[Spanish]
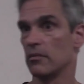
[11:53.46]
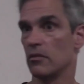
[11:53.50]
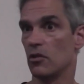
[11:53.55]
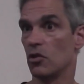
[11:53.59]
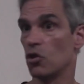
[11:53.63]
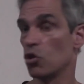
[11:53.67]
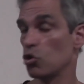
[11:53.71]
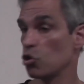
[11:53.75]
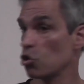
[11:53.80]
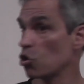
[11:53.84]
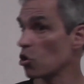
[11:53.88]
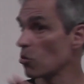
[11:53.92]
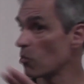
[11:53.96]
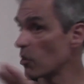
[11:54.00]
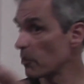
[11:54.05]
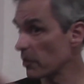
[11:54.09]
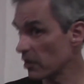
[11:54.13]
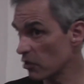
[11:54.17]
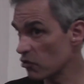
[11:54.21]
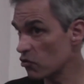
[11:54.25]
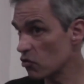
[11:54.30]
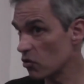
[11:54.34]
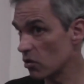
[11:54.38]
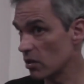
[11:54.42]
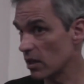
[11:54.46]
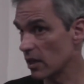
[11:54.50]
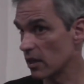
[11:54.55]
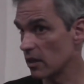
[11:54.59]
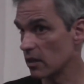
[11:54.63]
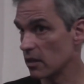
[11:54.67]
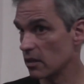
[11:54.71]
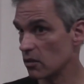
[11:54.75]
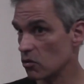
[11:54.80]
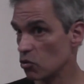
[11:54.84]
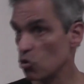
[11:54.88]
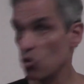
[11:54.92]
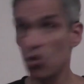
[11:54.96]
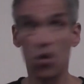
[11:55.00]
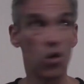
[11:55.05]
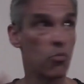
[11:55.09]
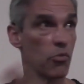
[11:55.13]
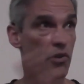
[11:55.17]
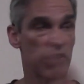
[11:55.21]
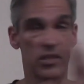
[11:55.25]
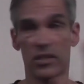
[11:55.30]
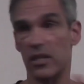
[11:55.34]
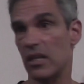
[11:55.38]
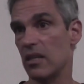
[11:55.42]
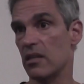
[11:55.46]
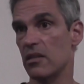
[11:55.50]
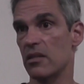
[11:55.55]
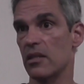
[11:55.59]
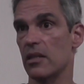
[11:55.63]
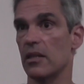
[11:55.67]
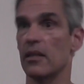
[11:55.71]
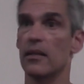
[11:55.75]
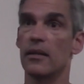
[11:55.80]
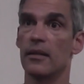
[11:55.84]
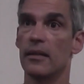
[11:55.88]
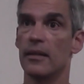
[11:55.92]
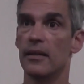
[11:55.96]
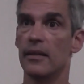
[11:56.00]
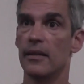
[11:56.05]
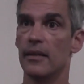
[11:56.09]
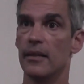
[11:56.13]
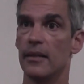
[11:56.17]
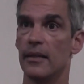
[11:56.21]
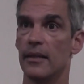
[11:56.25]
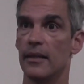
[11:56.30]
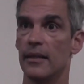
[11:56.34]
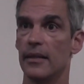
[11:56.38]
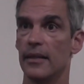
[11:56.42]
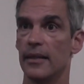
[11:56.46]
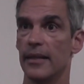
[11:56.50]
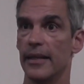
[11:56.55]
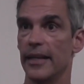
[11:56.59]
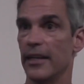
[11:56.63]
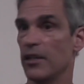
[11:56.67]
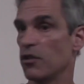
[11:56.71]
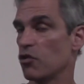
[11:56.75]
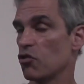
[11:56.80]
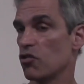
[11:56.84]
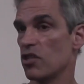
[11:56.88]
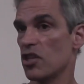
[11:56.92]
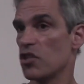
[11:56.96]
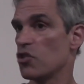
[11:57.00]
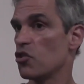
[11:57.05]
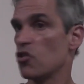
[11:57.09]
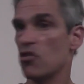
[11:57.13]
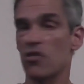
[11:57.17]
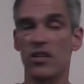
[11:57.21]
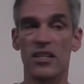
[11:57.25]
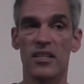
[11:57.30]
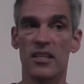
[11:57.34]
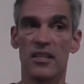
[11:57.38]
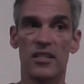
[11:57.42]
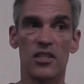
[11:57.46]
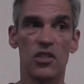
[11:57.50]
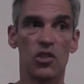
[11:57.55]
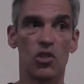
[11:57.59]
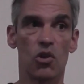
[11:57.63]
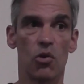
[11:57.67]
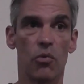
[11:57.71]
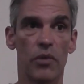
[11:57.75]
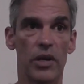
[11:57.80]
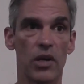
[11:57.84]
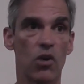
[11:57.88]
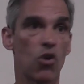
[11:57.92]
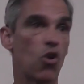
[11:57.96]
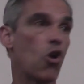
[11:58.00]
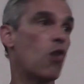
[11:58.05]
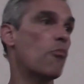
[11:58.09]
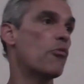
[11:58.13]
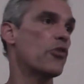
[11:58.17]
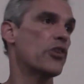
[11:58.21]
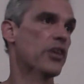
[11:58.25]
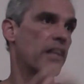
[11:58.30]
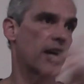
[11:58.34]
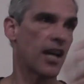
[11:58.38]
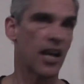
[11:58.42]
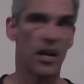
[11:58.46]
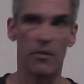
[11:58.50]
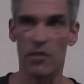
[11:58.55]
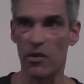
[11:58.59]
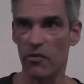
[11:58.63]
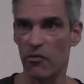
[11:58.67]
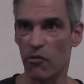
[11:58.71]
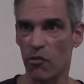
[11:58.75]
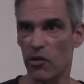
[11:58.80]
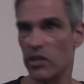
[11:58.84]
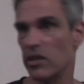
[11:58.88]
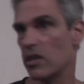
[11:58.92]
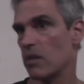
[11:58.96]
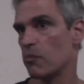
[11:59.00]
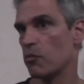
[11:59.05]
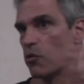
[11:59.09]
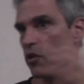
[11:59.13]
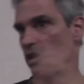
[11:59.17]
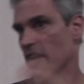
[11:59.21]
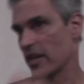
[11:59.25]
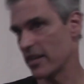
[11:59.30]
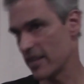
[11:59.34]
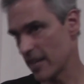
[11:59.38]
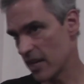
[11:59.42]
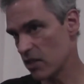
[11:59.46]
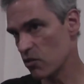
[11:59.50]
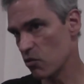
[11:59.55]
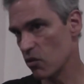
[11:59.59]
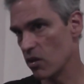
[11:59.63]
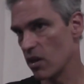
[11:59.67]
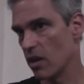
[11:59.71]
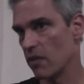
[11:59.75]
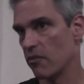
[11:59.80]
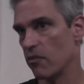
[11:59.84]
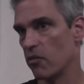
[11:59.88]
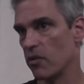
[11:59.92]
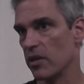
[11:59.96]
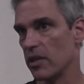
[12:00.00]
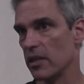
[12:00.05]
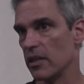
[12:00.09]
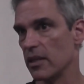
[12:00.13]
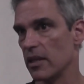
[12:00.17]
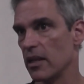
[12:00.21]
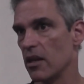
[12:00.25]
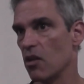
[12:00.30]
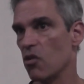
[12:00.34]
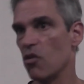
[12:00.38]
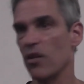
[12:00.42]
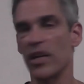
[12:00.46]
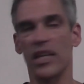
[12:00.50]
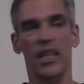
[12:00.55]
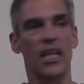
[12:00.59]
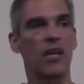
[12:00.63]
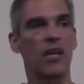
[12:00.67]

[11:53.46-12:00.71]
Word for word: no tú como persona, tú como esencia, entonces yo no necesito ver cómo llegar a mi fuente porque ya soy la fuente, lo que